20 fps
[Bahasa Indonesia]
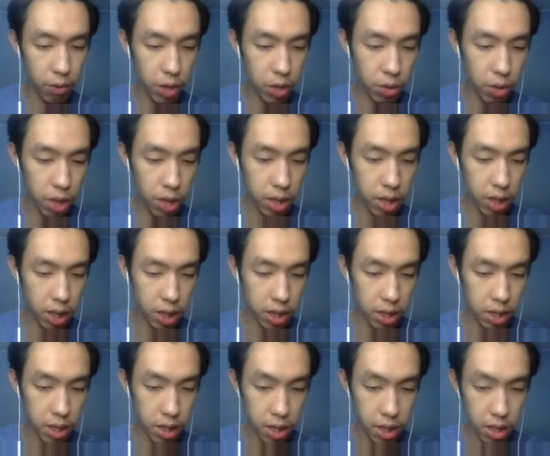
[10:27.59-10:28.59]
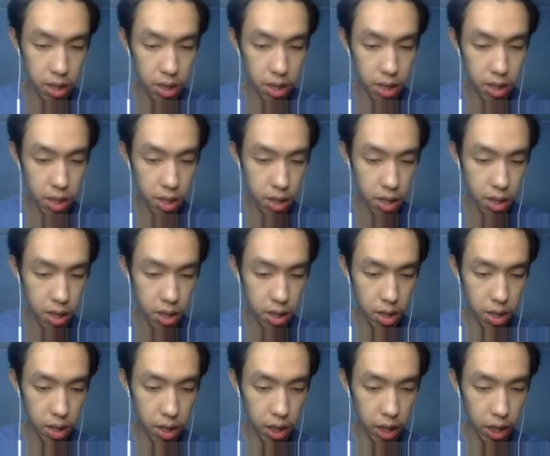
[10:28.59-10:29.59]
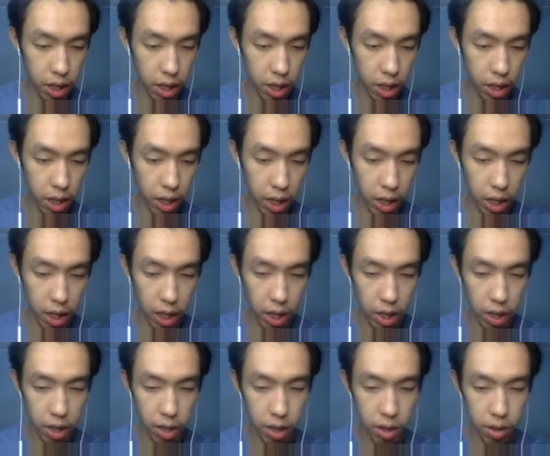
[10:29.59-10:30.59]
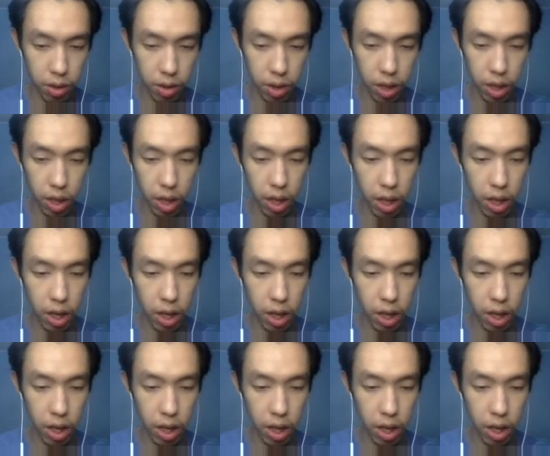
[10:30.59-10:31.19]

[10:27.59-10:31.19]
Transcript: fresh water guys ya. Ini nih yang ini. Oke.